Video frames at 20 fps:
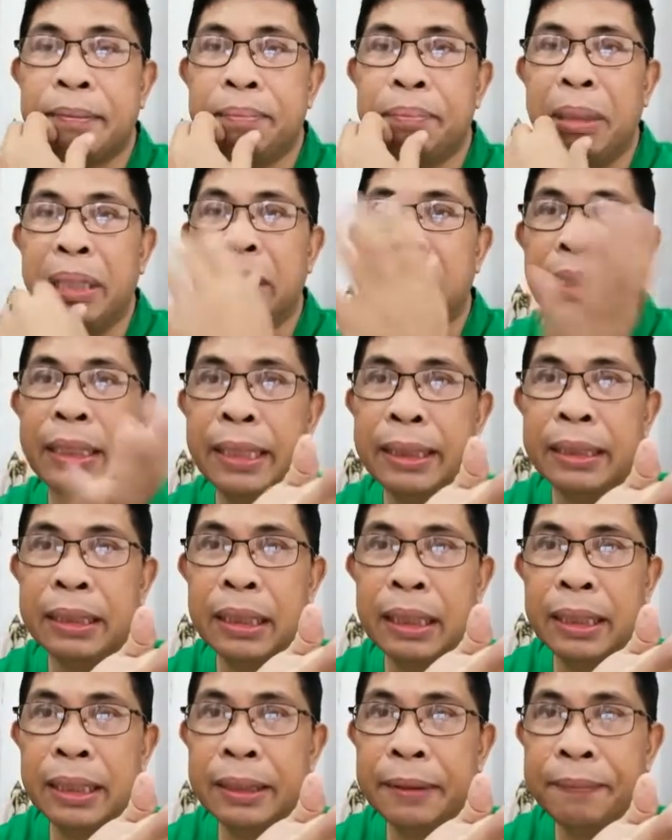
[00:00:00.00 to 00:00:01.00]

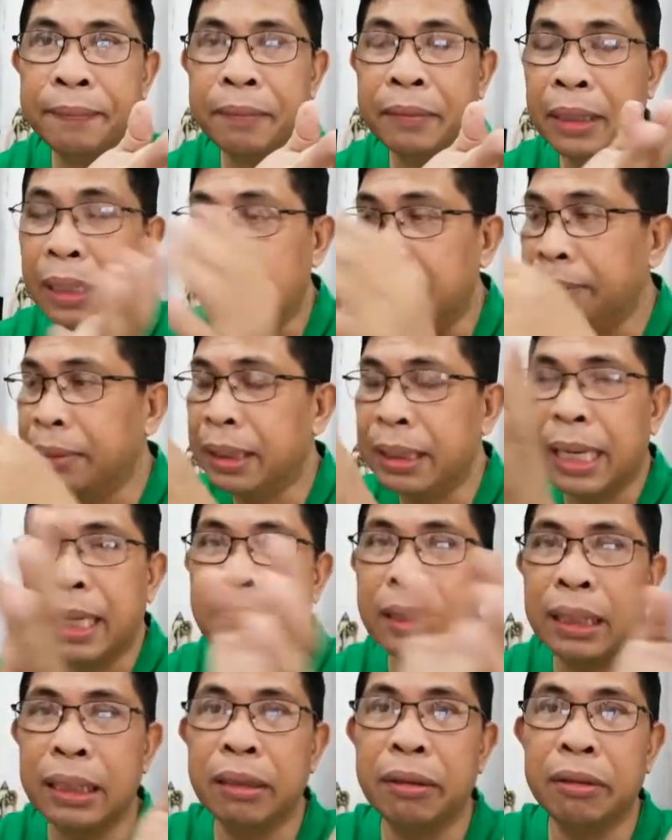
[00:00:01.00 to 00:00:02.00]
presidente. Alam na
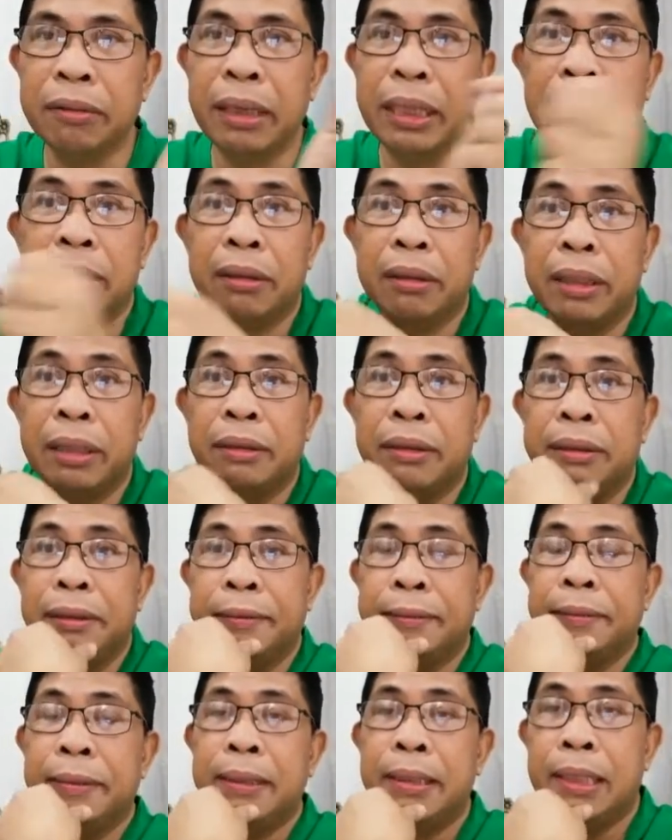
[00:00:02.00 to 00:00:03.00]
natin yung kwentong yon.
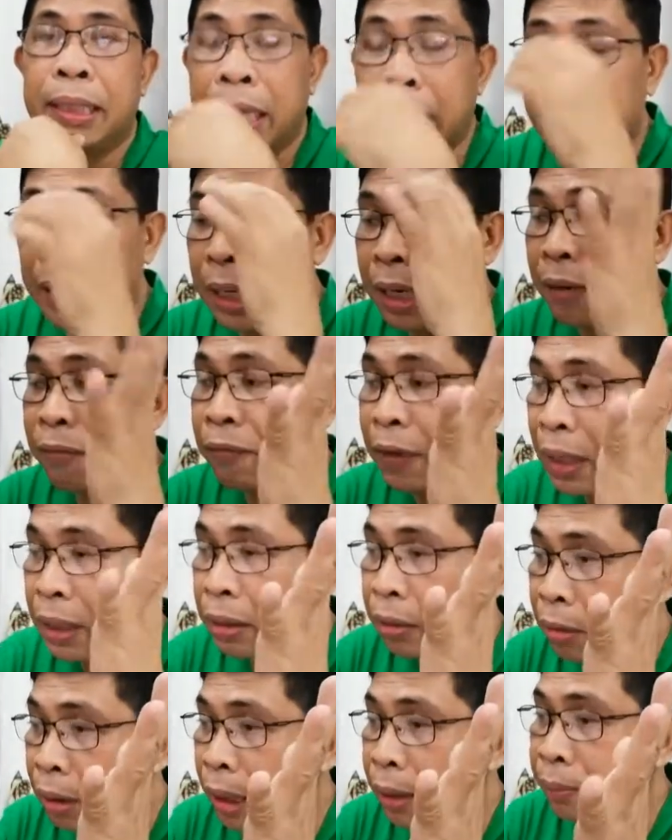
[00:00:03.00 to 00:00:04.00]

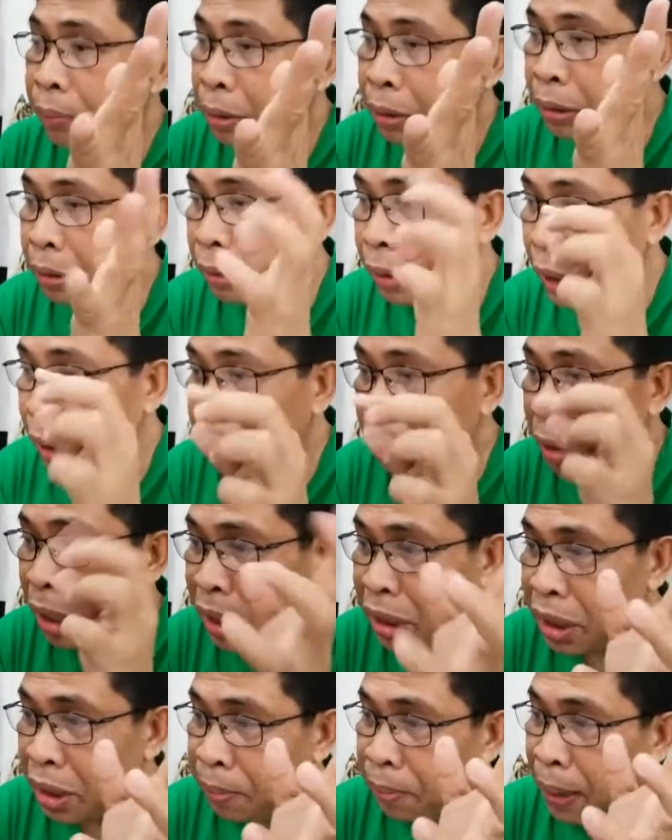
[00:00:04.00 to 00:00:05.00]
Rinirefresh ko lang po yung inyong
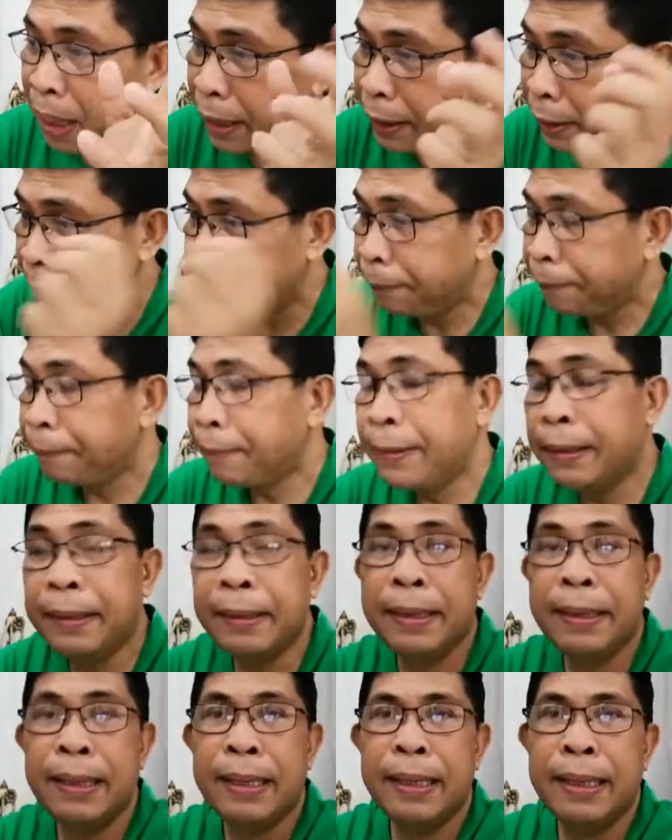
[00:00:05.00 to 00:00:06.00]
isipan.
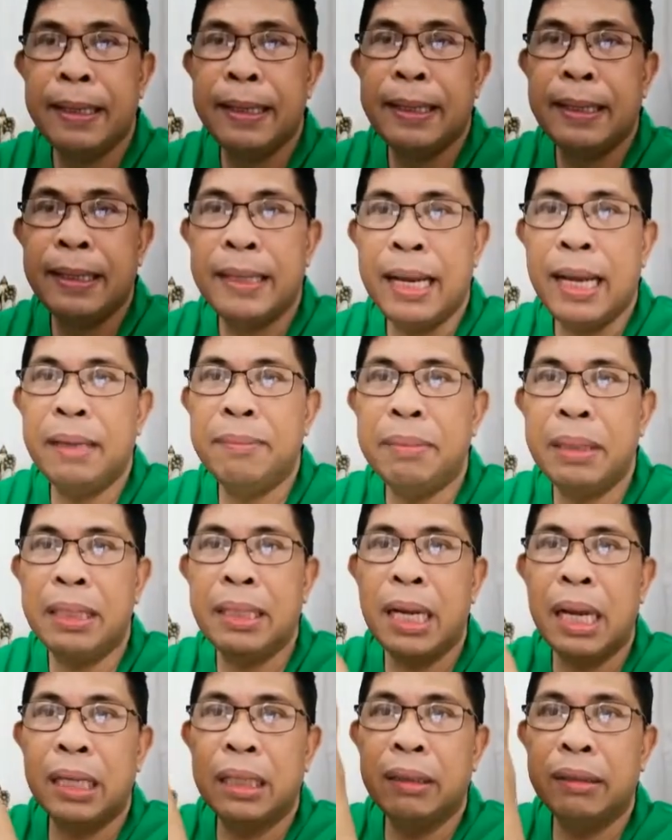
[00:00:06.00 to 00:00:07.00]
Then
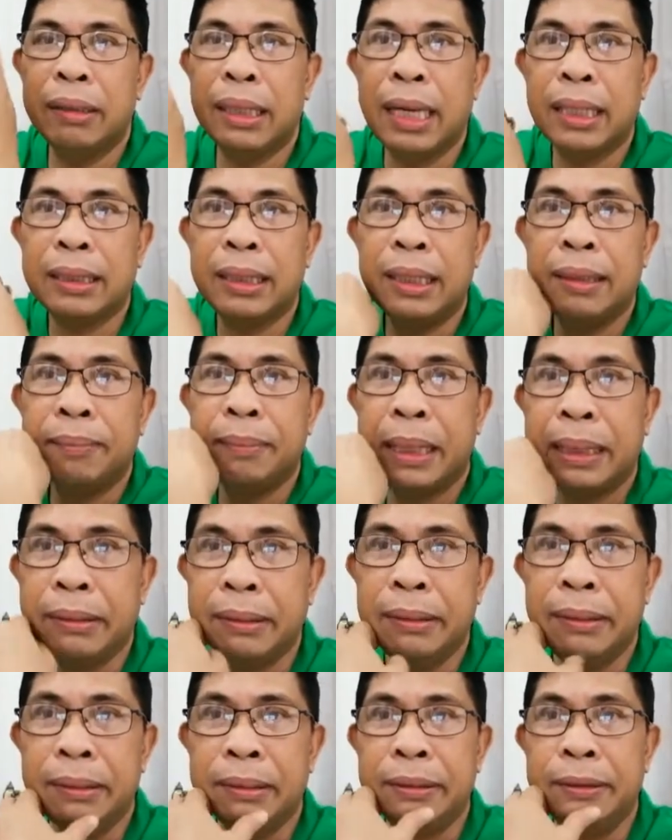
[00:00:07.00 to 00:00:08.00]
biglang yung ating
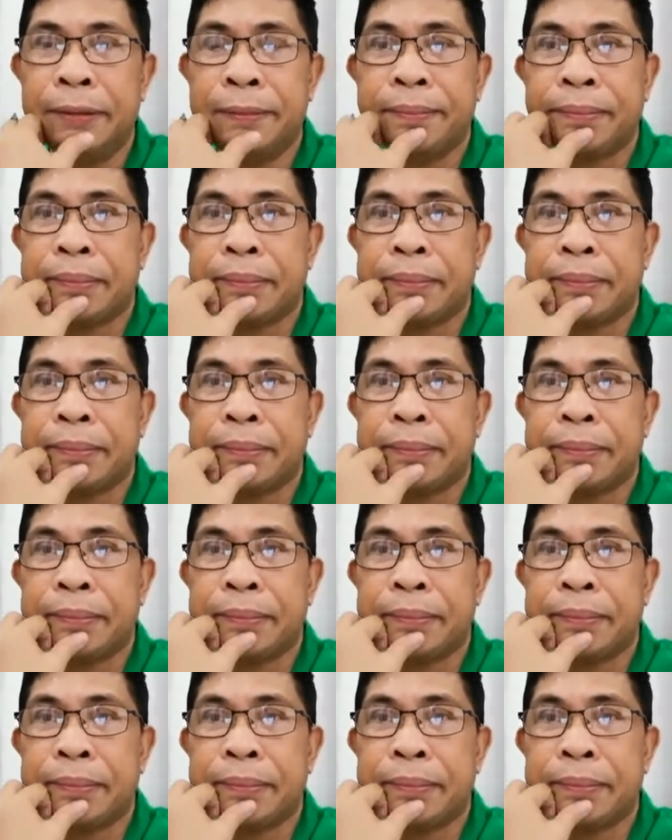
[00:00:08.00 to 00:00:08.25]
Pangulo